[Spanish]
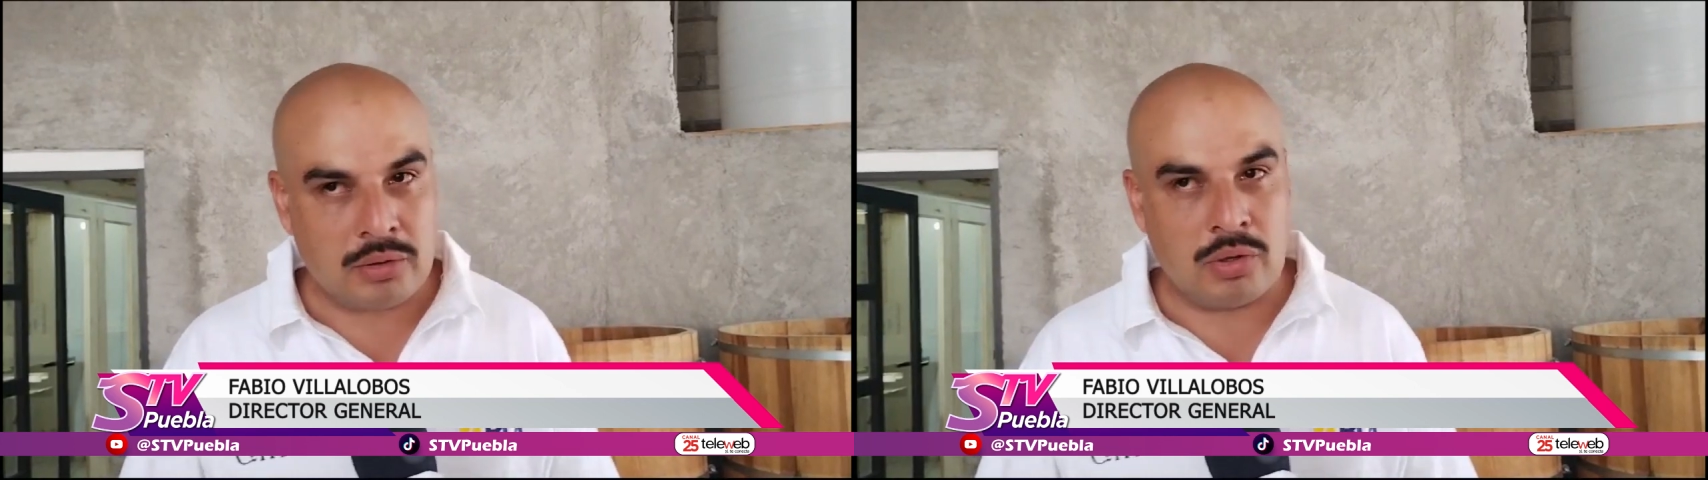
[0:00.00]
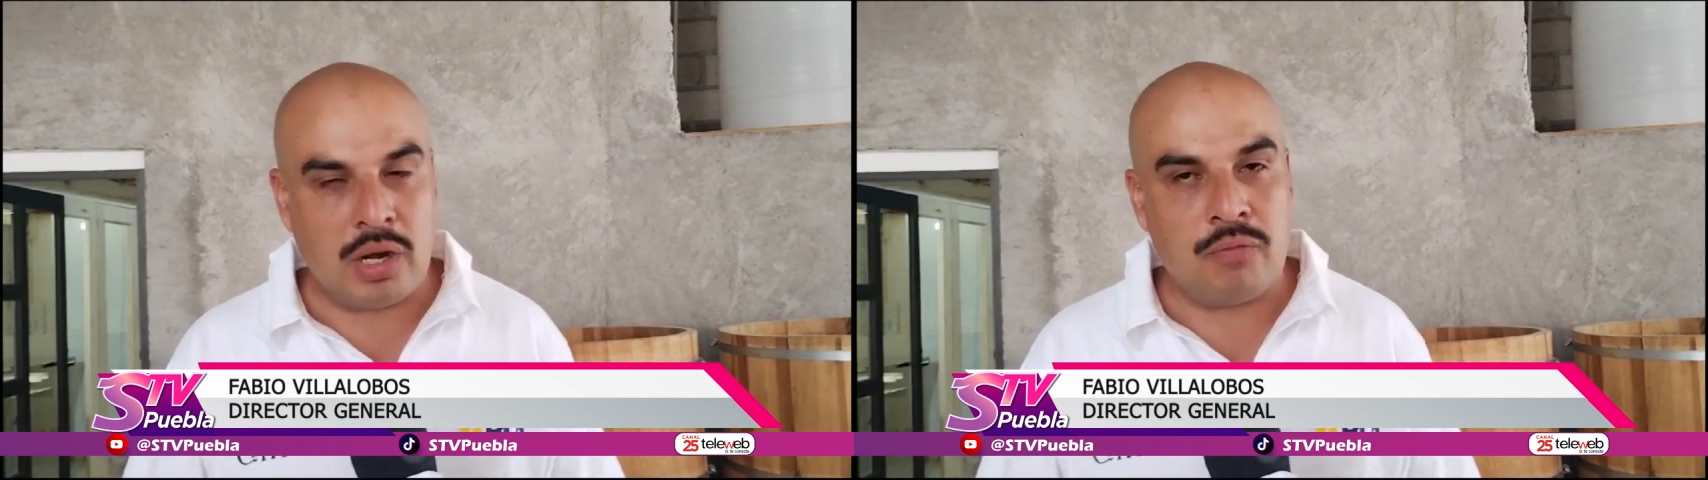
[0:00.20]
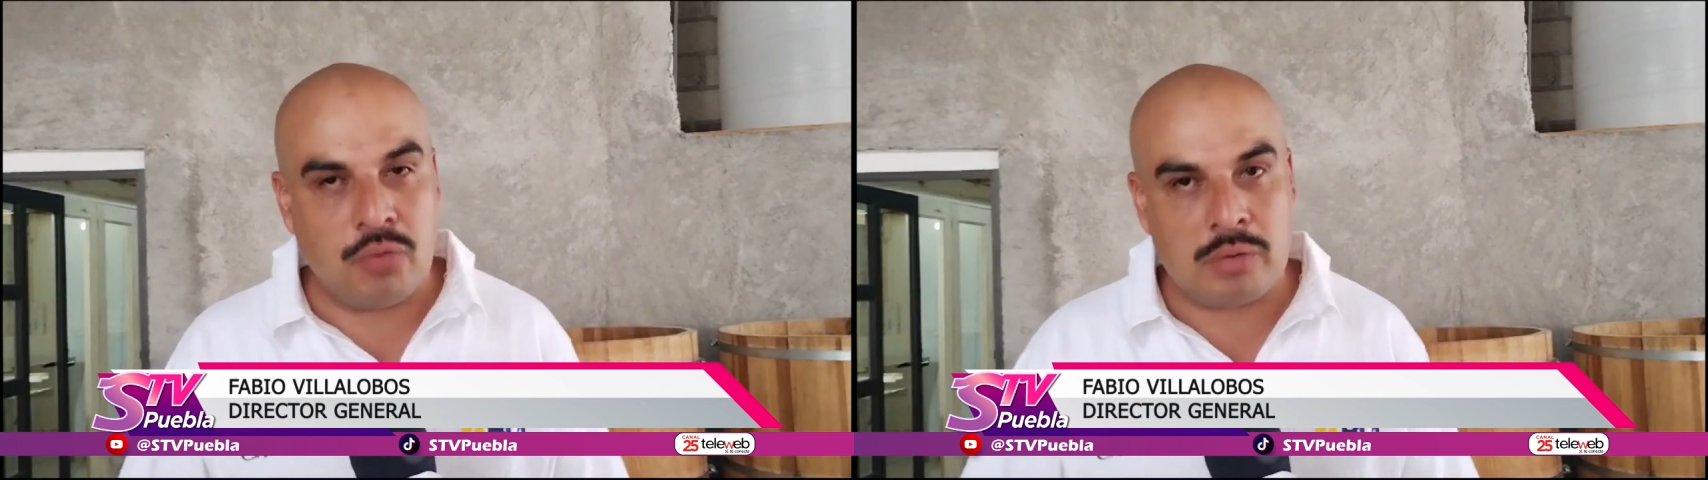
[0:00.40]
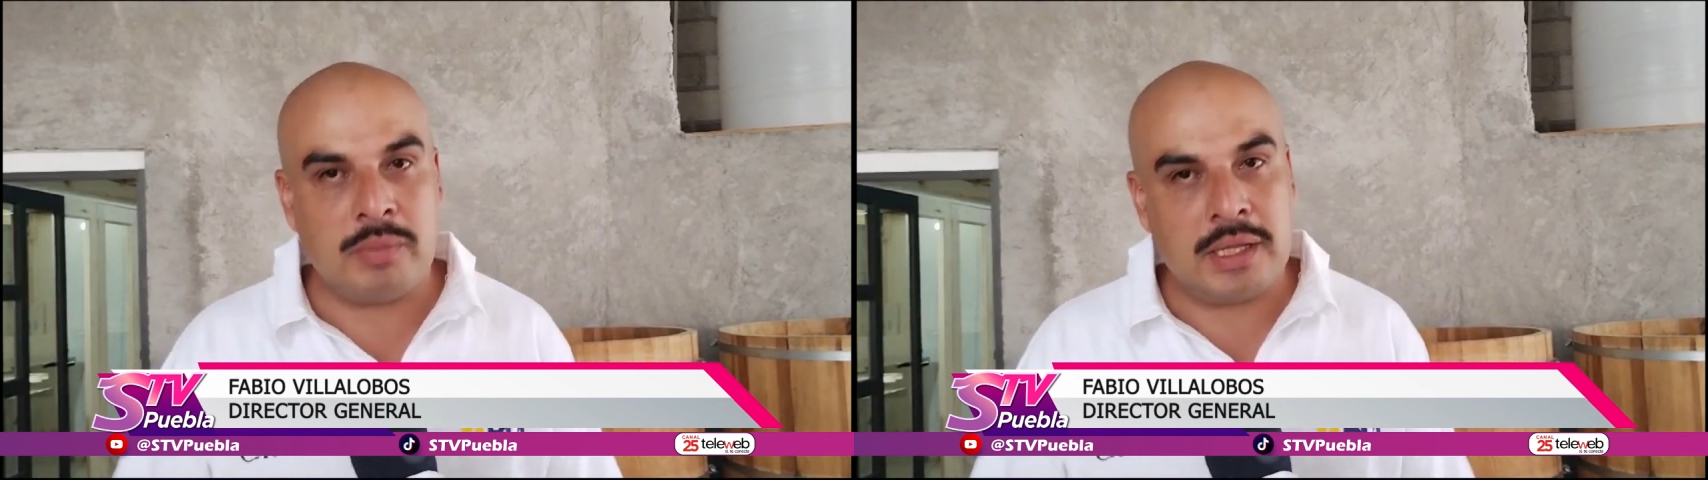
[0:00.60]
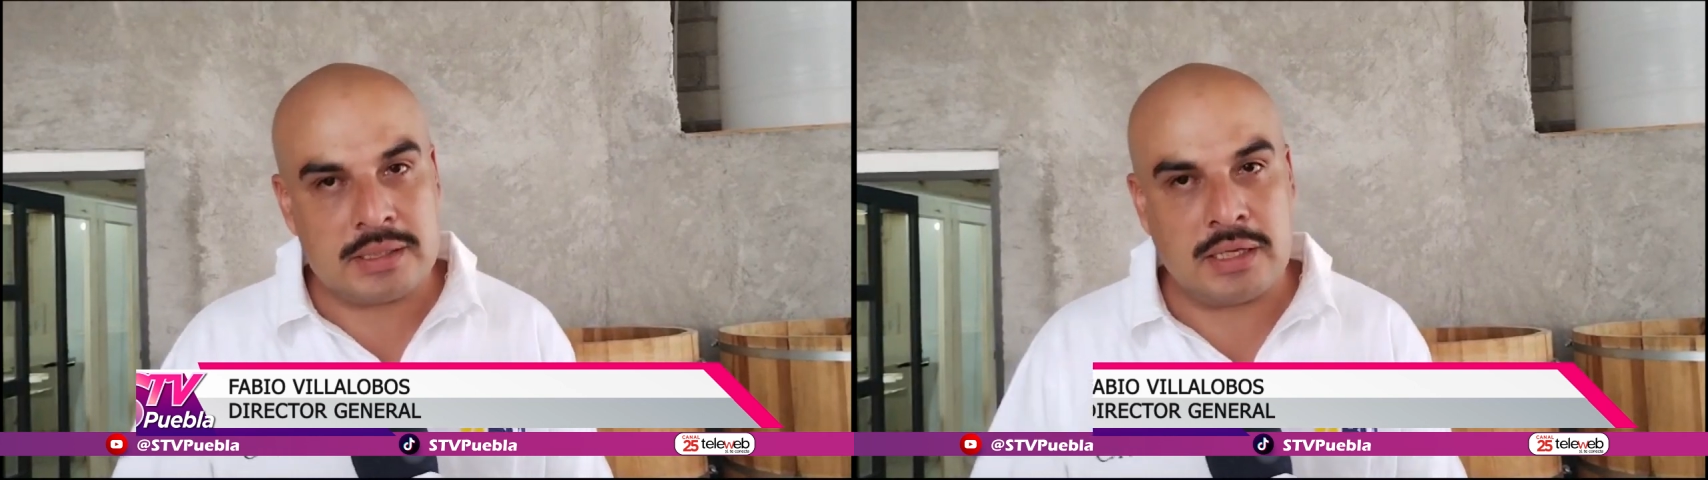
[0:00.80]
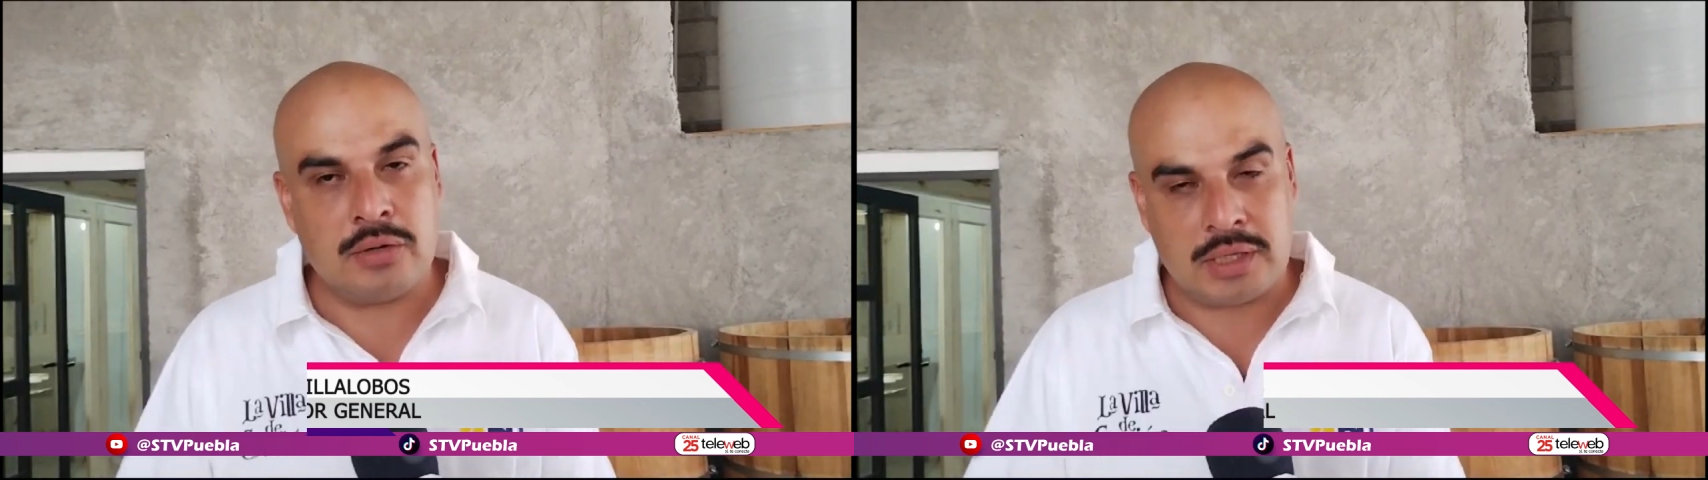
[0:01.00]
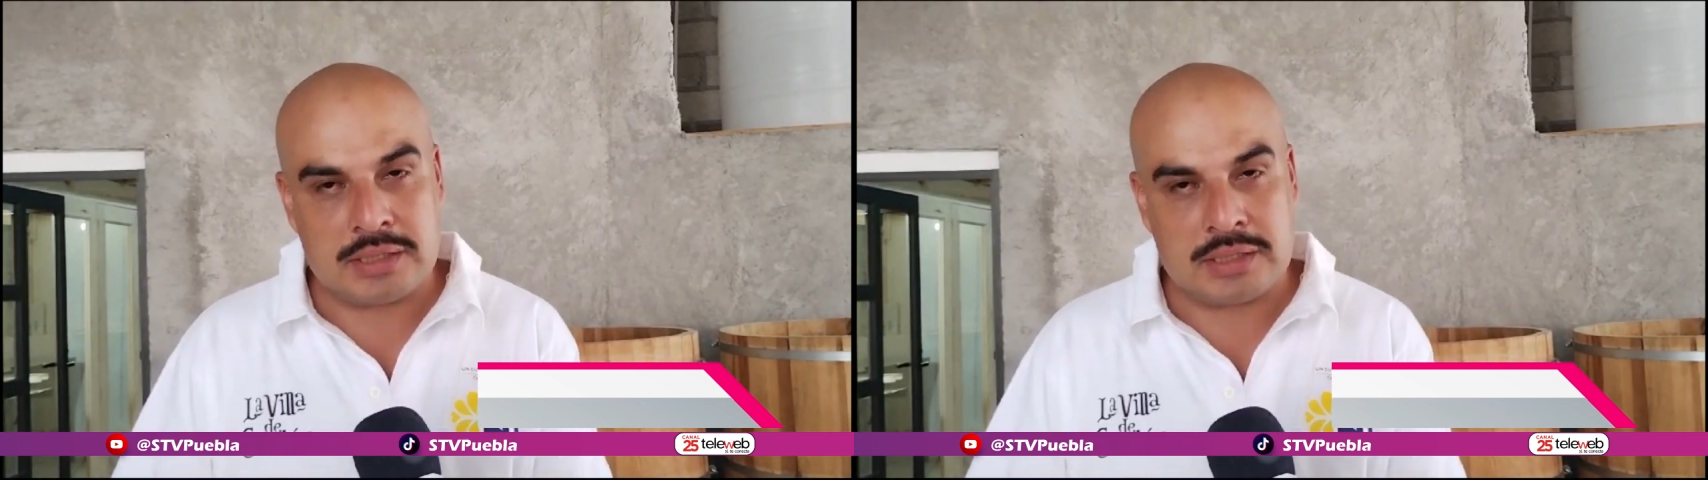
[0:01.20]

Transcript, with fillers: con la forma de hacer lo